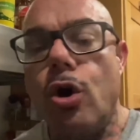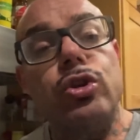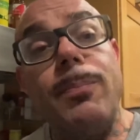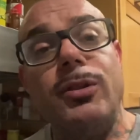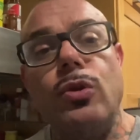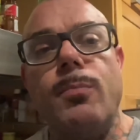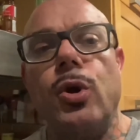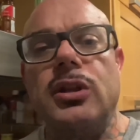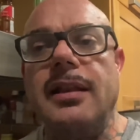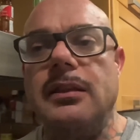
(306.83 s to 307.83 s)
Otro aspecto
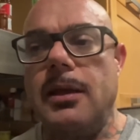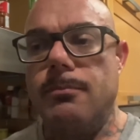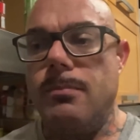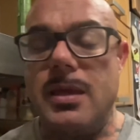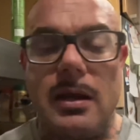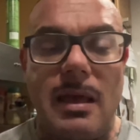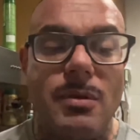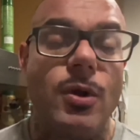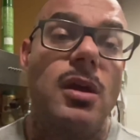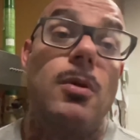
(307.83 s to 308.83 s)
importante, bien, a
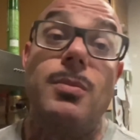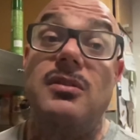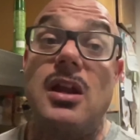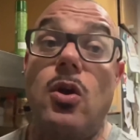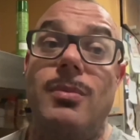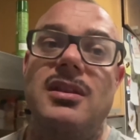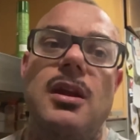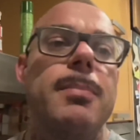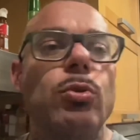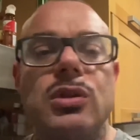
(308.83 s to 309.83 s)
mí por ejemplo mi entrenador me
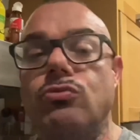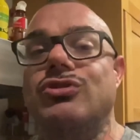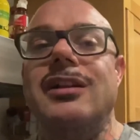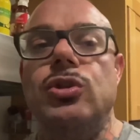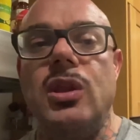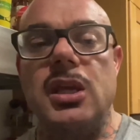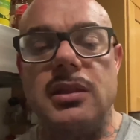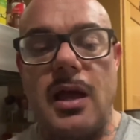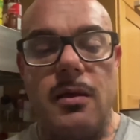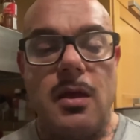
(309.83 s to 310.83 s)
tiene pautado pues, un salto de
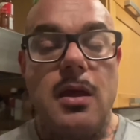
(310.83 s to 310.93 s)
dieta.